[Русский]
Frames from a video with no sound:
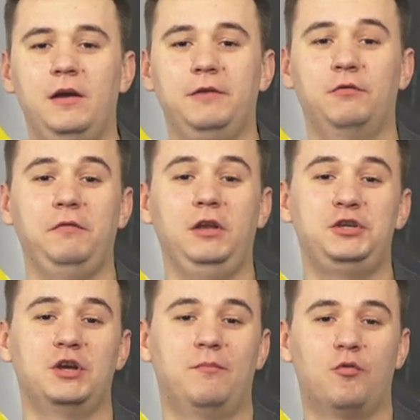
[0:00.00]
Его
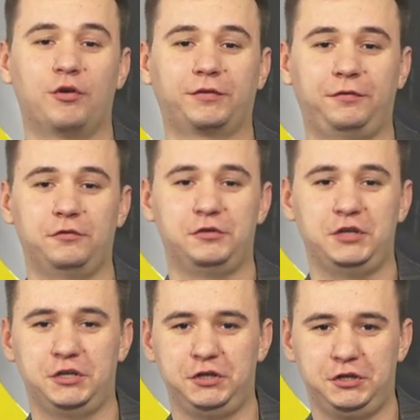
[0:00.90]
величие бокс. Все
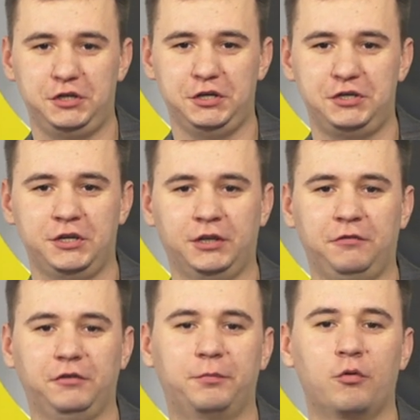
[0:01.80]
чаще и чаще этот
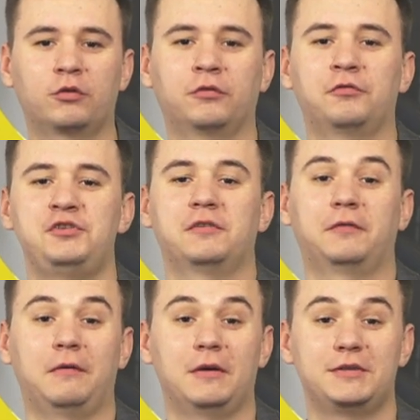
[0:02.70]
вид спорта звучит в
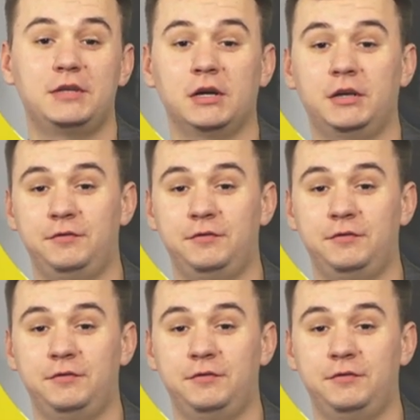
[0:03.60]
новостях,